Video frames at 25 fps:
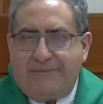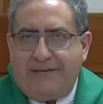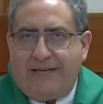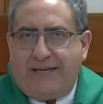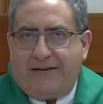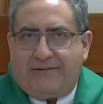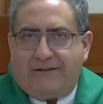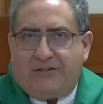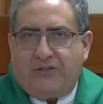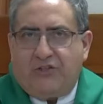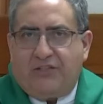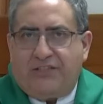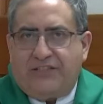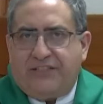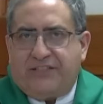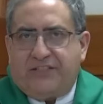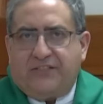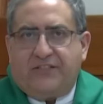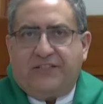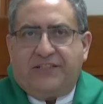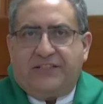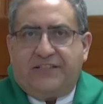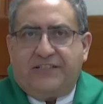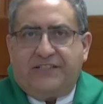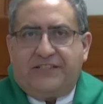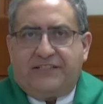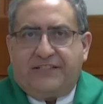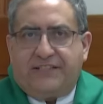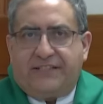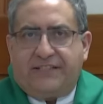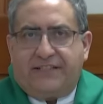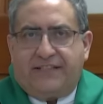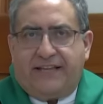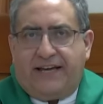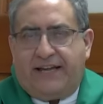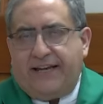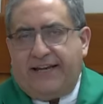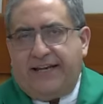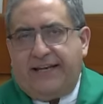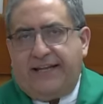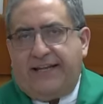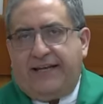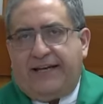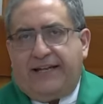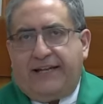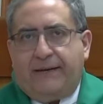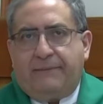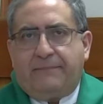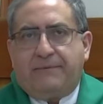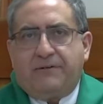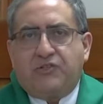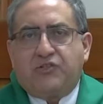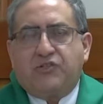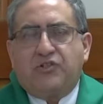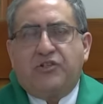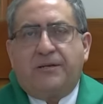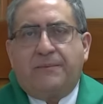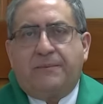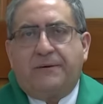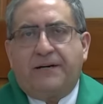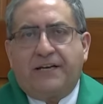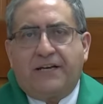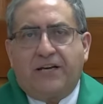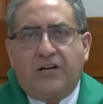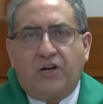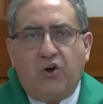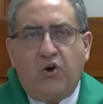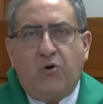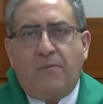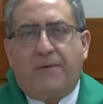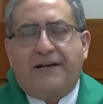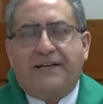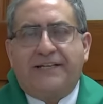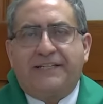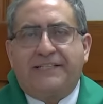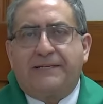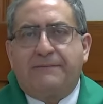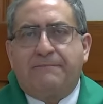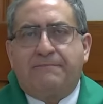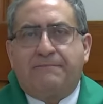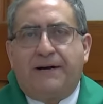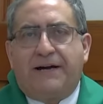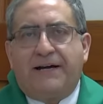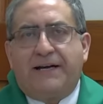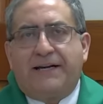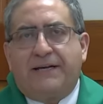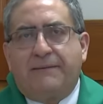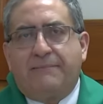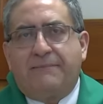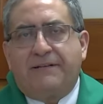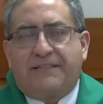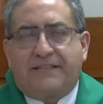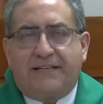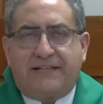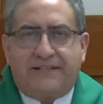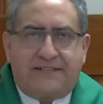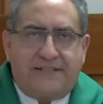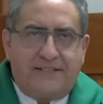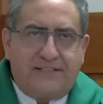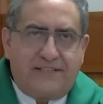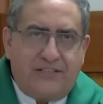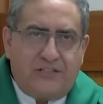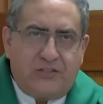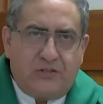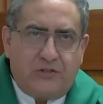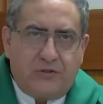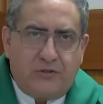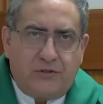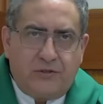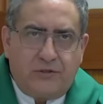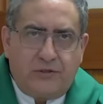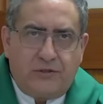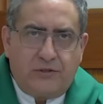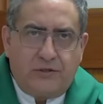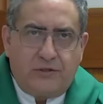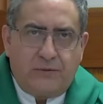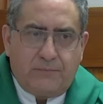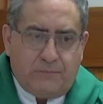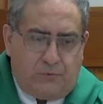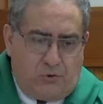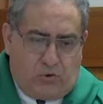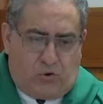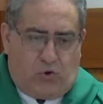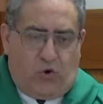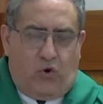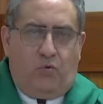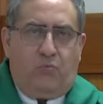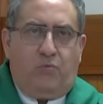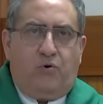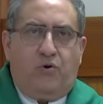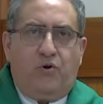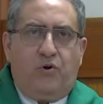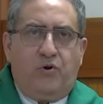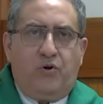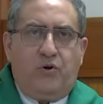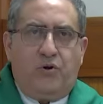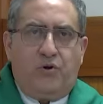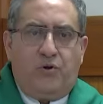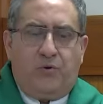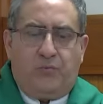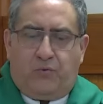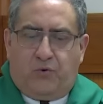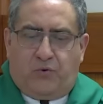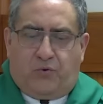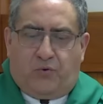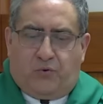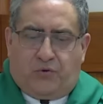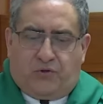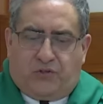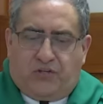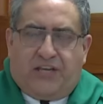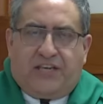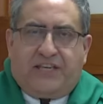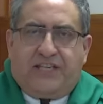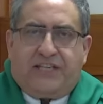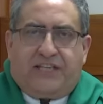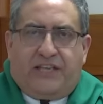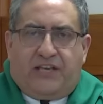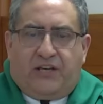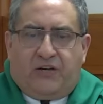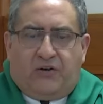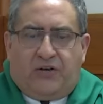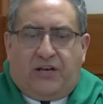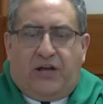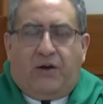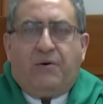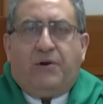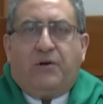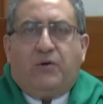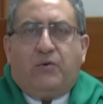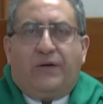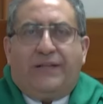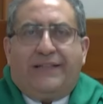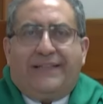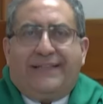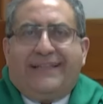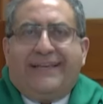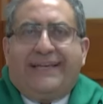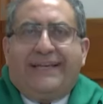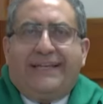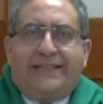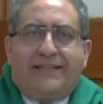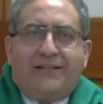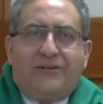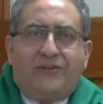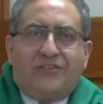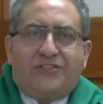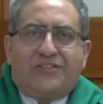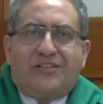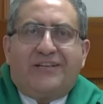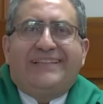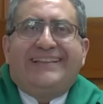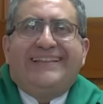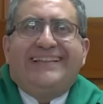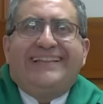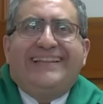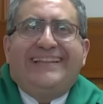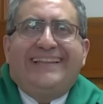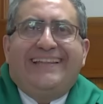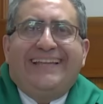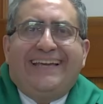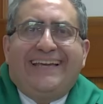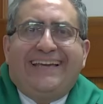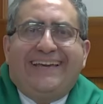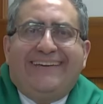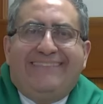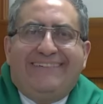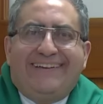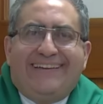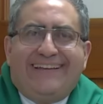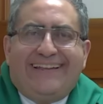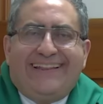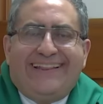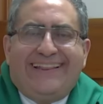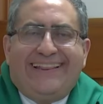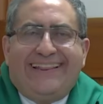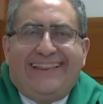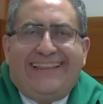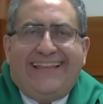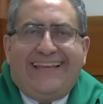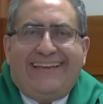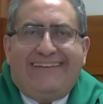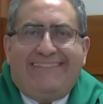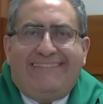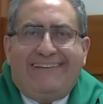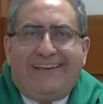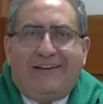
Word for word: cuando Eliseo le dice, dale a las personas para que coman ese pan que me estás trayendo. Pero ¿cómo? Pero, o sea, yo tengo la vergüenza deben debe, debe